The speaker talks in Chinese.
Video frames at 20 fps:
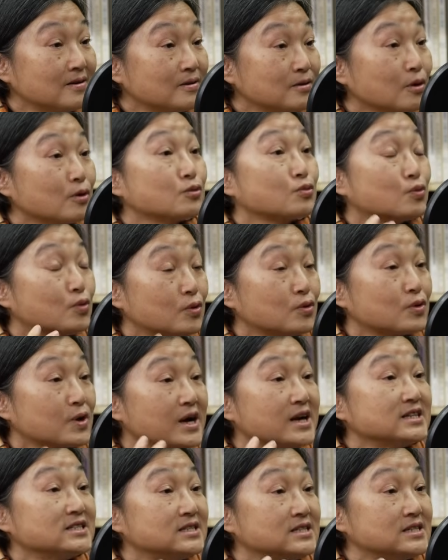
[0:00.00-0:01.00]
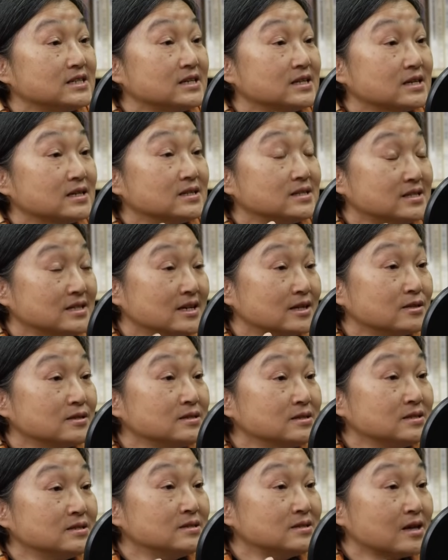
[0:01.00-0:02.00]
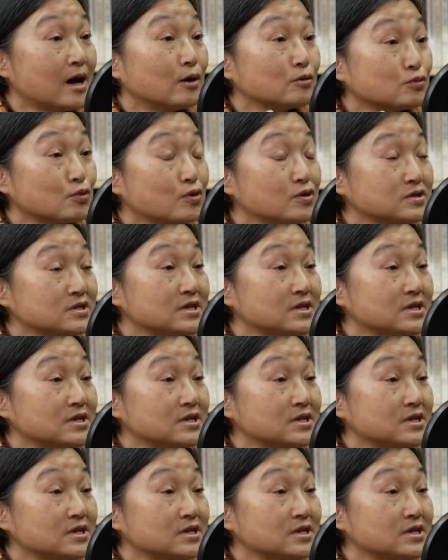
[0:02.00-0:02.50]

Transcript: 有多可以减减少多